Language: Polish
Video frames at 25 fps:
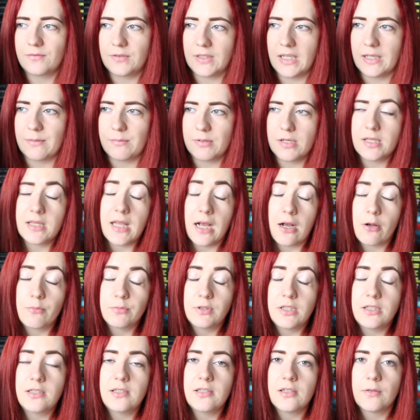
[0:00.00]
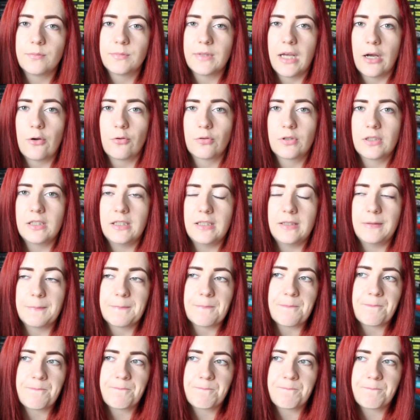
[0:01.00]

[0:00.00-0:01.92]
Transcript: wydaje mi się, taką dziedziną nauki